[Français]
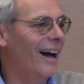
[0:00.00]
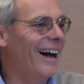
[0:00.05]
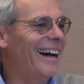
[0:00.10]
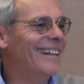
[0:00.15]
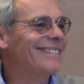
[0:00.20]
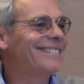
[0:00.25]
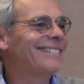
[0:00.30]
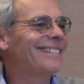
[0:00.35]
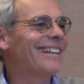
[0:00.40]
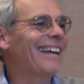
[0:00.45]

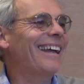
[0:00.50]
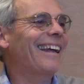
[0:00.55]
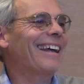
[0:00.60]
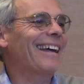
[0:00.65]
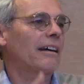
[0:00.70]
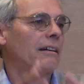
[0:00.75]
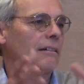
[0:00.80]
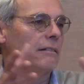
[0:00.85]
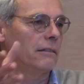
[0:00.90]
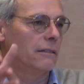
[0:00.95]

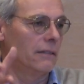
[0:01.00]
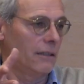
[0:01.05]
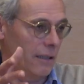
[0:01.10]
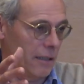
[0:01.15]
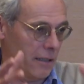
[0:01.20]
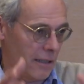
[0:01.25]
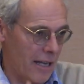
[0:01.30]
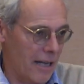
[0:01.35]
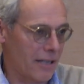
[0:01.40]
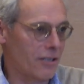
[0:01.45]
inter
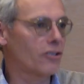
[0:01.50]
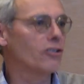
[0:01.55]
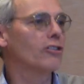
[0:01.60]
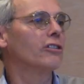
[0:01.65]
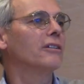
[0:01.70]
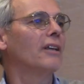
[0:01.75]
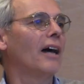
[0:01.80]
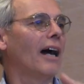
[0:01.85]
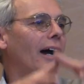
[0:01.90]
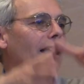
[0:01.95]

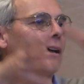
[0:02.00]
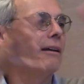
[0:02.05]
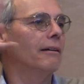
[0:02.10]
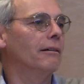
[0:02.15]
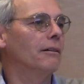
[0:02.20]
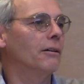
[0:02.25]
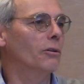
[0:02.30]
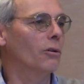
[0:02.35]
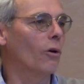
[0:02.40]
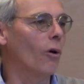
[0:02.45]

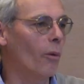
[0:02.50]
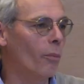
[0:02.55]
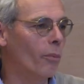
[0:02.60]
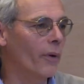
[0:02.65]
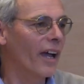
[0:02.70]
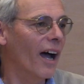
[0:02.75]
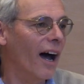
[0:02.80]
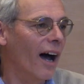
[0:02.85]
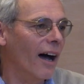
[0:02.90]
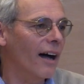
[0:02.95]
national
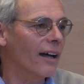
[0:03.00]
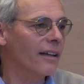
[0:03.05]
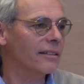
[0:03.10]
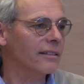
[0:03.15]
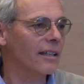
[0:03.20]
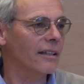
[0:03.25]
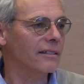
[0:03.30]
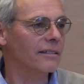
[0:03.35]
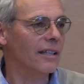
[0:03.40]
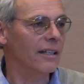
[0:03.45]
européen, hein,
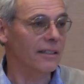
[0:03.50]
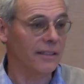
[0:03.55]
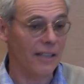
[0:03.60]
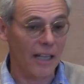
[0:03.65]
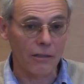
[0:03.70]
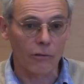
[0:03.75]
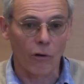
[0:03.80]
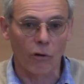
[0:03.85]
c'est l'idée.